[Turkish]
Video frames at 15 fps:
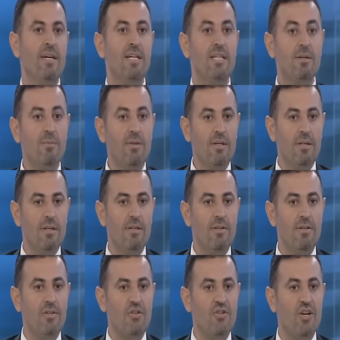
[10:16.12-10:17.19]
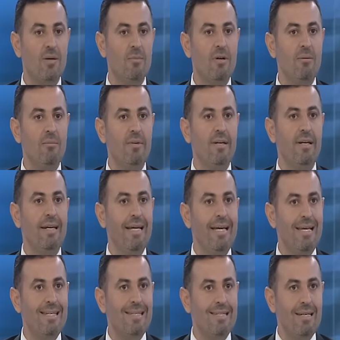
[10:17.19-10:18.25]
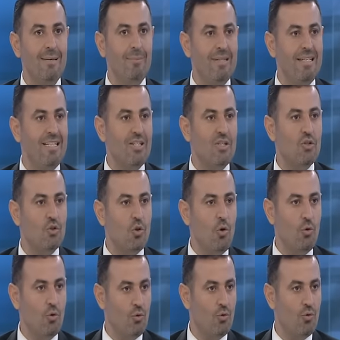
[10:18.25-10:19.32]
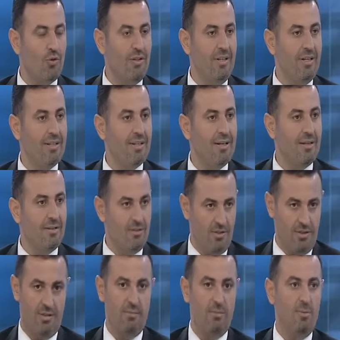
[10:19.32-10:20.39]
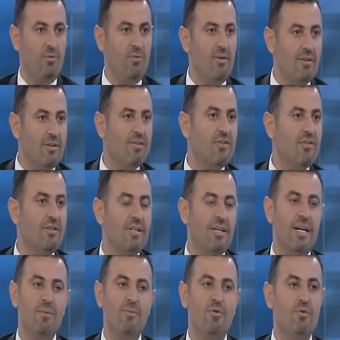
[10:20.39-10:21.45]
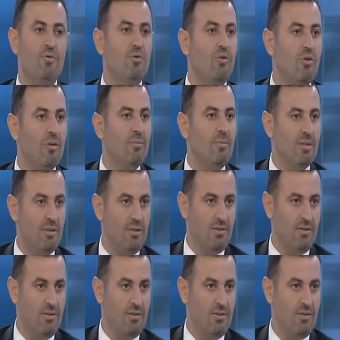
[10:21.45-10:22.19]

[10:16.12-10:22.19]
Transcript: Şimdi e, Şaban Bey LS 1'in zor ya da işte, tabii müfredat dışında gelen bir soru olmadı.